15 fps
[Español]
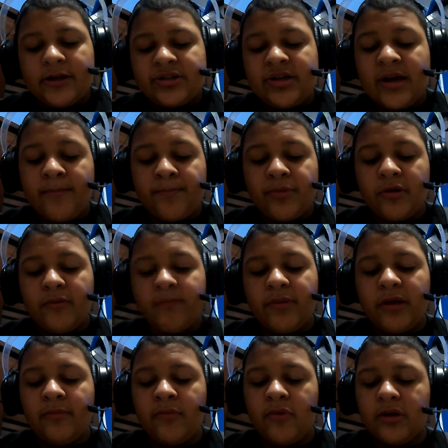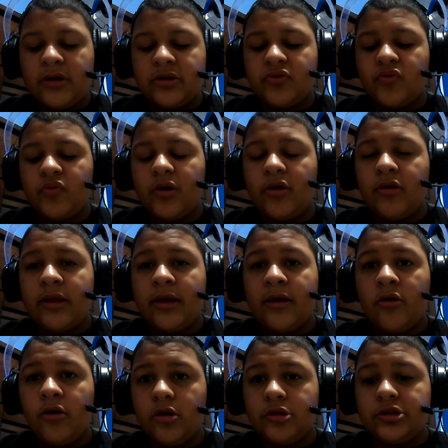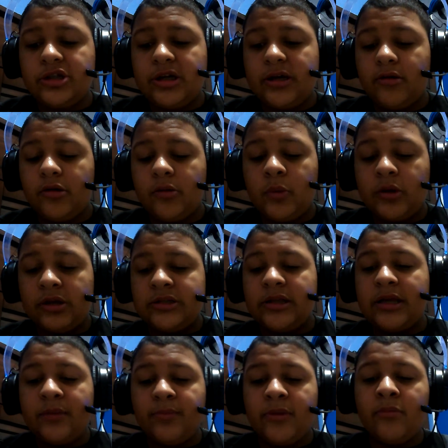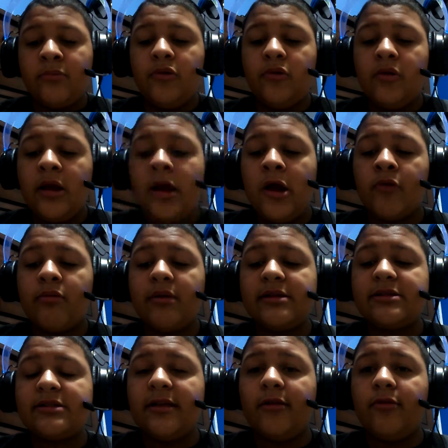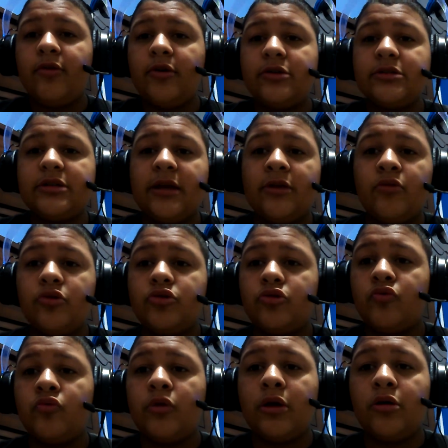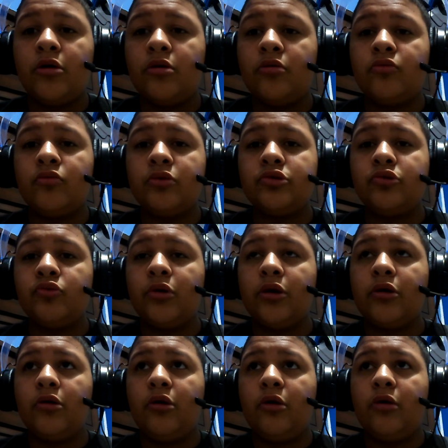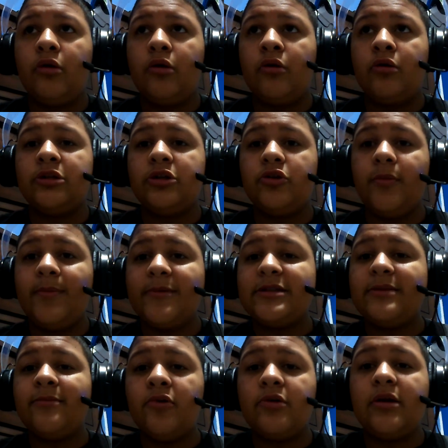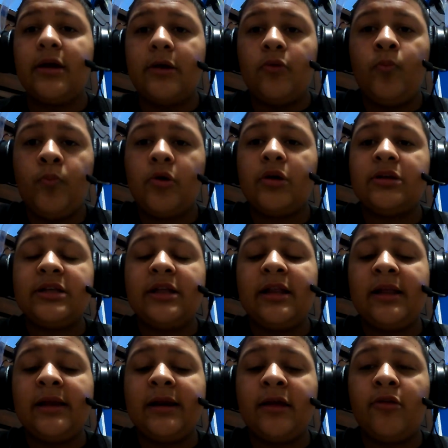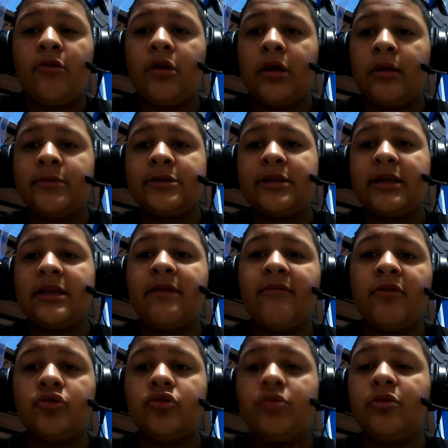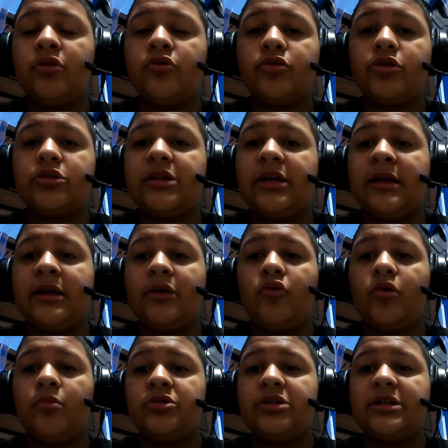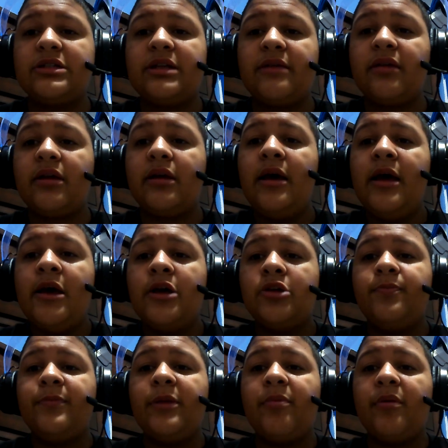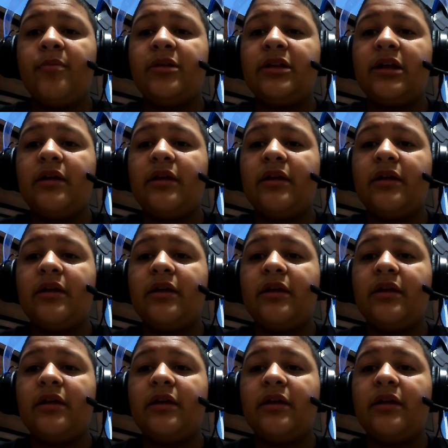Champion Pinball, que es un juego de gocha, como lo dice ahí, pinball. Red Tail 2, que no es un juego, no es un juego, disculpe si me oyen un poco acelerado, lo que pasa es que llevan 8 minutos y como ustedes saben, me permite